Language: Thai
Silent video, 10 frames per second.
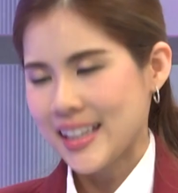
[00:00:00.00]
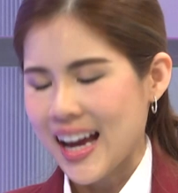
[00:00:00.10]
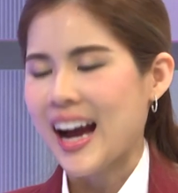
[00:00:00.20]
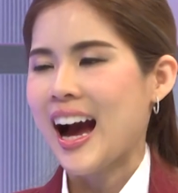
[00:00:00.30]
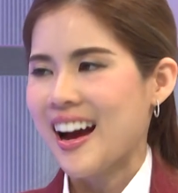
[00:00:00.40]
อย่าง
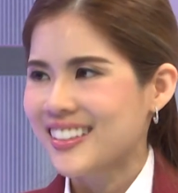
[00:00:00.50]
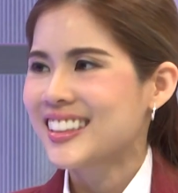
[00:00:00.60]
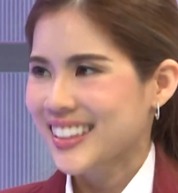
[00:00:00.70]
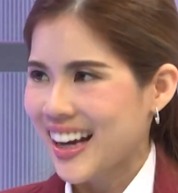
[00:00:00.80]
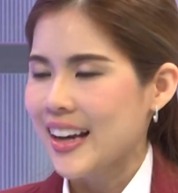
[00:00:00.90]
เงี้ยค่ะ
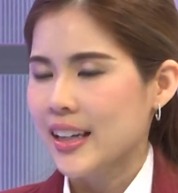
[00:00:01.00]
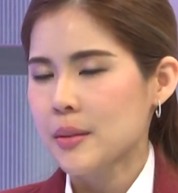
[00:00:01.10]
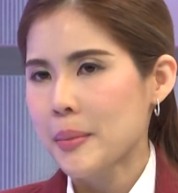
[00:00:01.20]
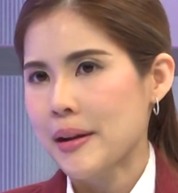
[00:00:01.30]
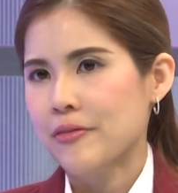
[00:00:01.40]
นี่ก็
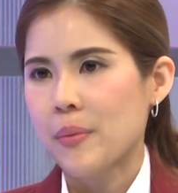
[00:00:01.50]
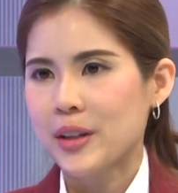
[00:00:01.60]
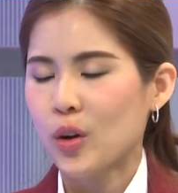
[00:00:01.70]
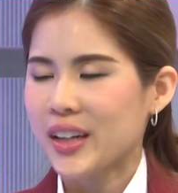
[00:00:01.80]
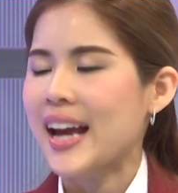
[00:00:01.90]
เป็นแพลตฟอร์ม
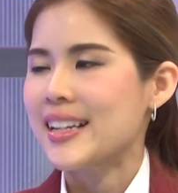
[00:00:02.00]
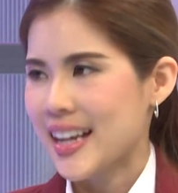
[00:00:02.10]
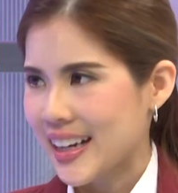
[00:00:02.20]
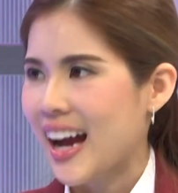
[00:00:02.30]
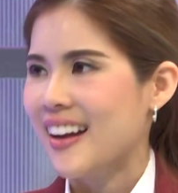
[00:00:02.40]
ที่คนไทย
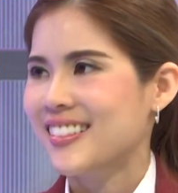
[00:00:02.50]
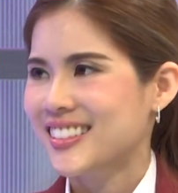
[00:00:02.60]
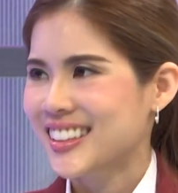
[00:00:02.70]
ใช้กัน